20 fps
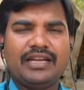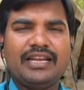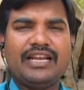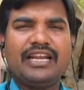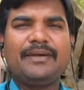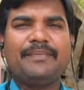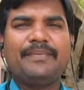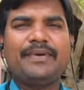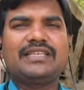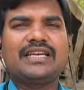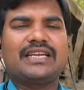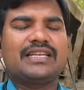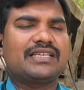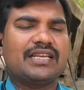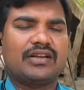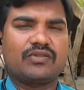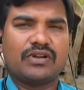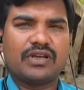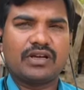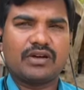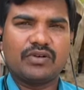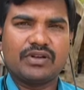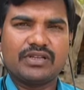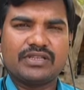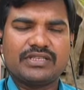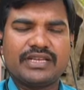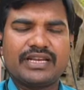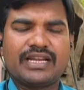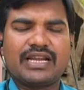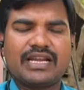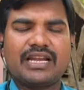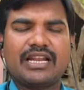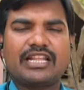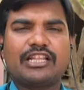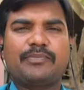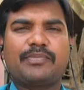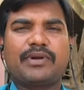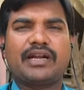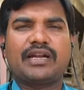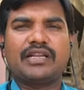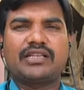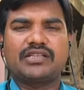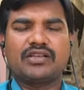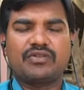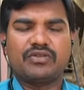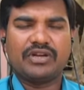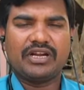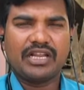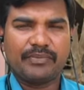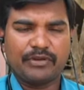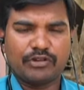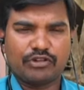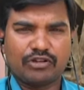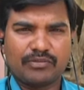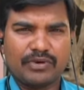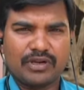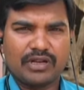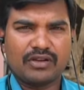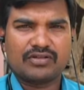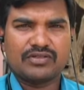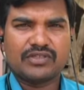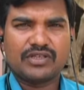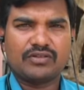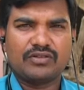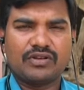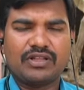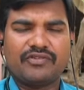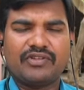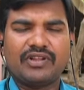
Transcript: టీడీపీ జనసేన కూడా కొన్ని సీట్లను అయితే ప్రకటించారు టీడీపీ తొంభై నాలుగు సీట్లు